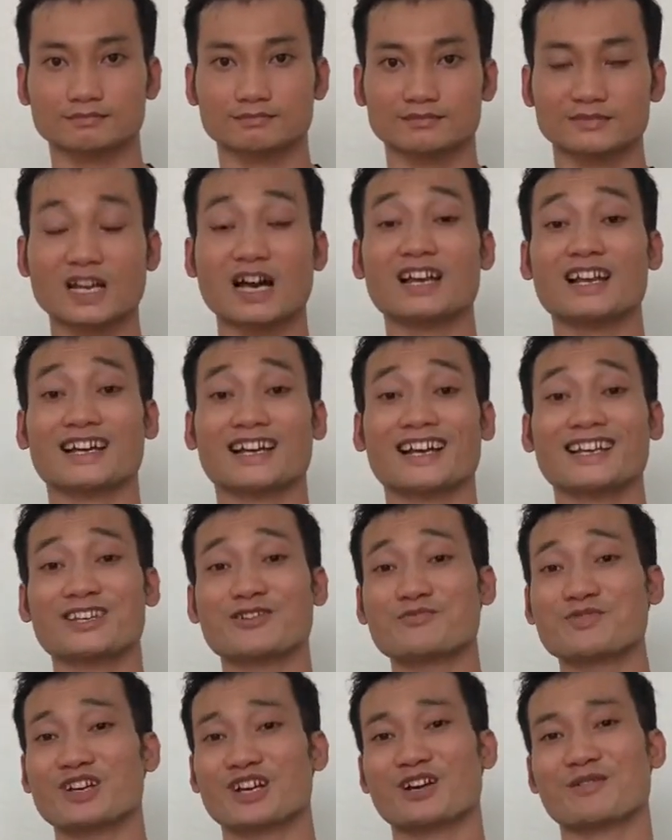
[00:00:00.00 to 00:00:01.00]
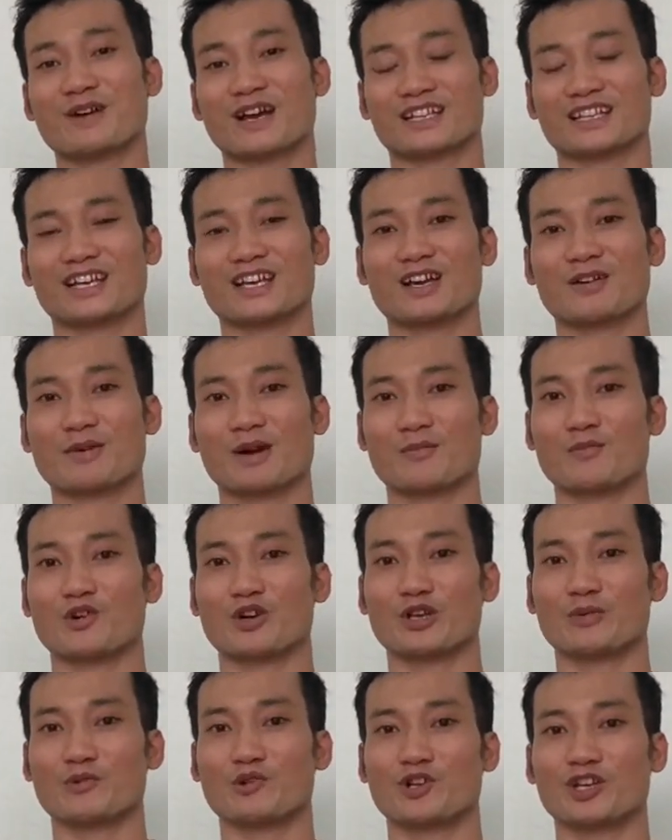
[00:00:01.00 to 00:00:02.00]
đó là cách giống như các bạn thấy các bạn
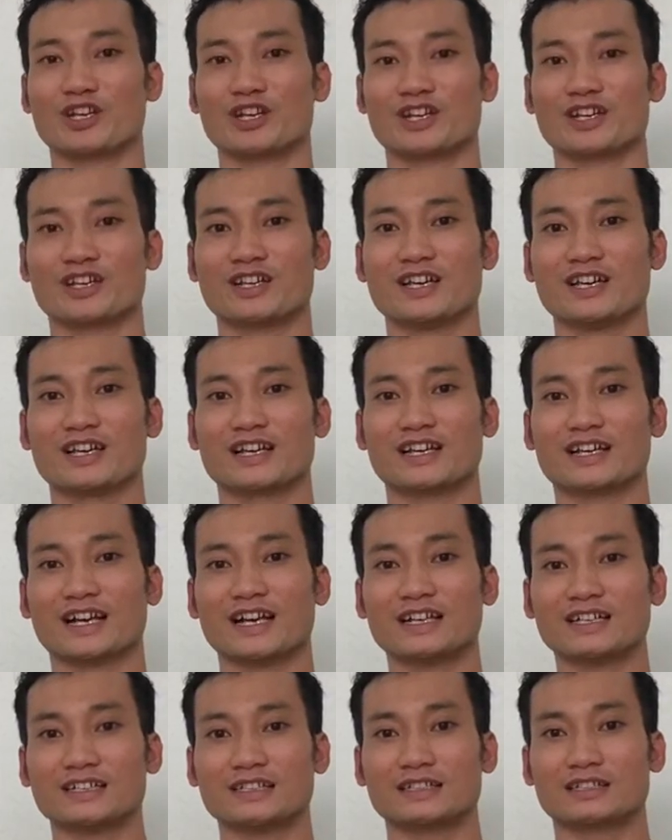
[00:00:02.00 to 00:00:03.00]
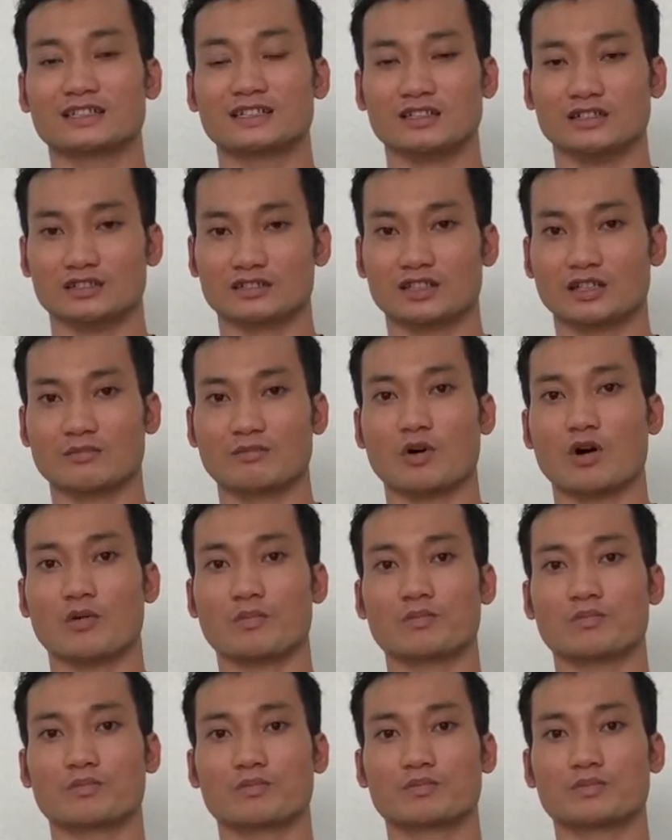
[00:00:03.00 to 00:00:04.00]
bodybuilding nó cắt lượng tinh bột
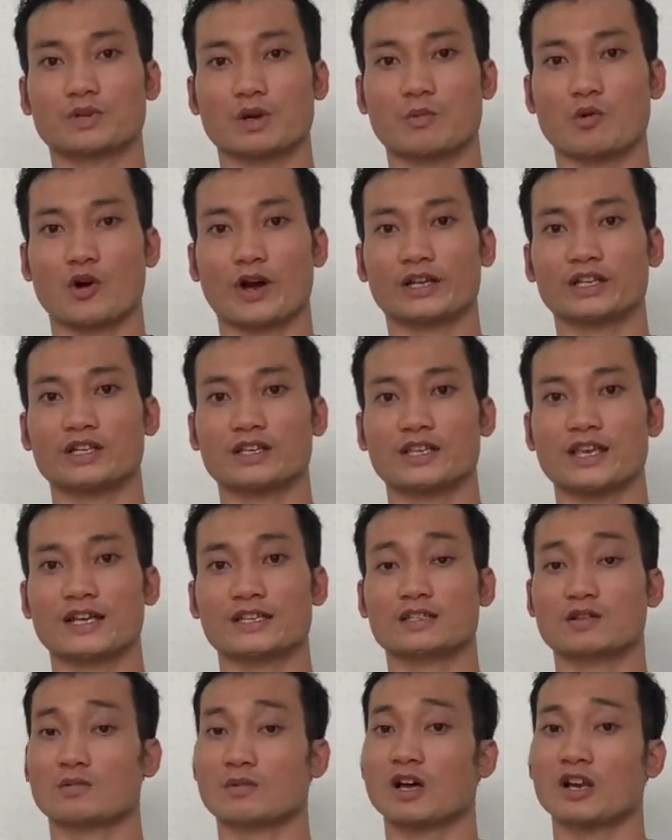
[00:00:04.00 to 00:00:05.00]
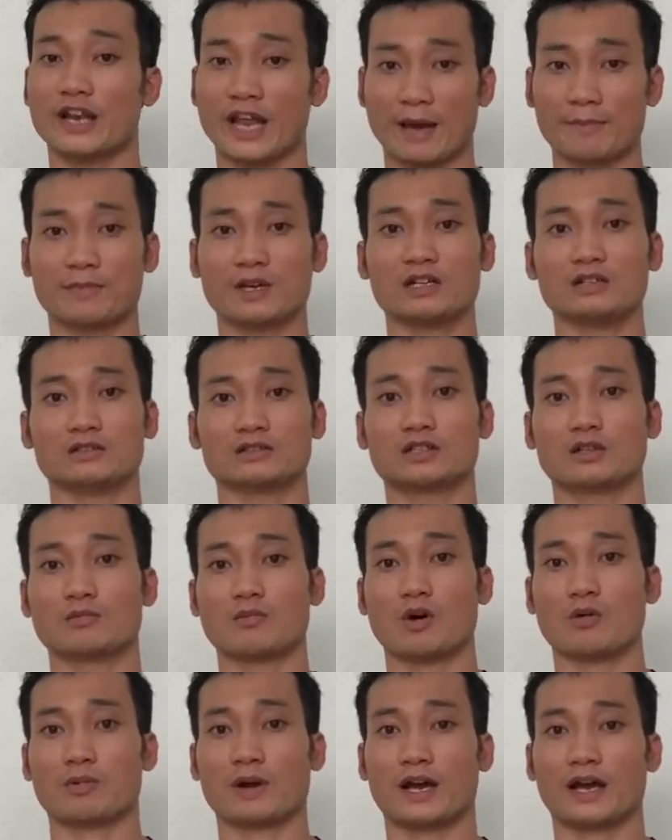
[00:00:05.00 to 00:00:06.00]
trong một khoảng thời gian nạp cái lượng tinh
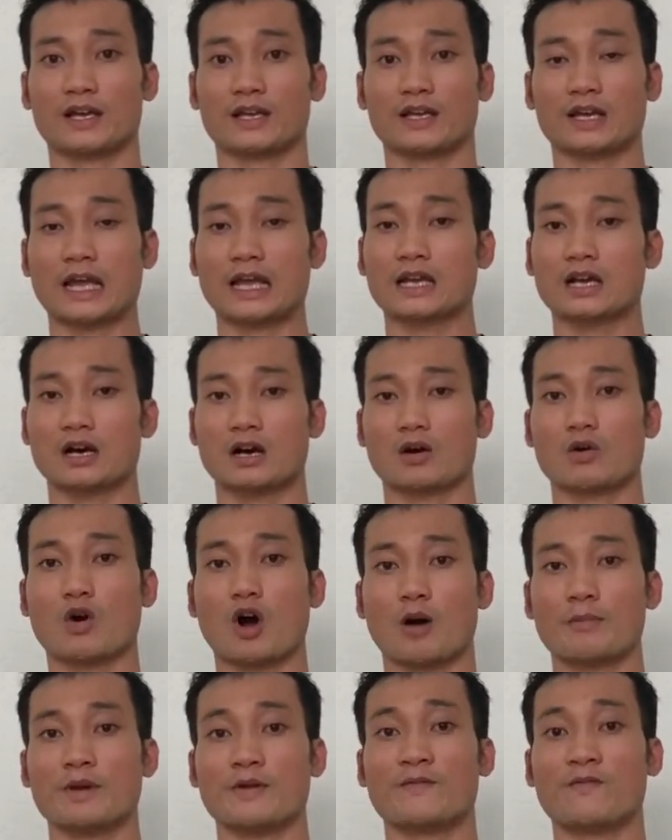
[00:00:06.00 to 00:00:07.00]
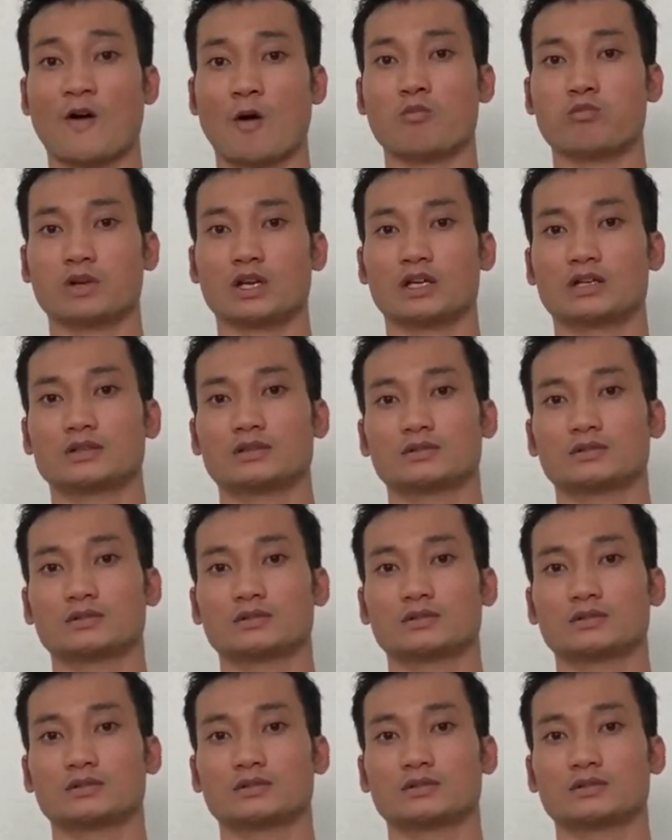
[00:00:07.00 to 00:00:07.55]
bột lại cái cơ của họ bị phồng lên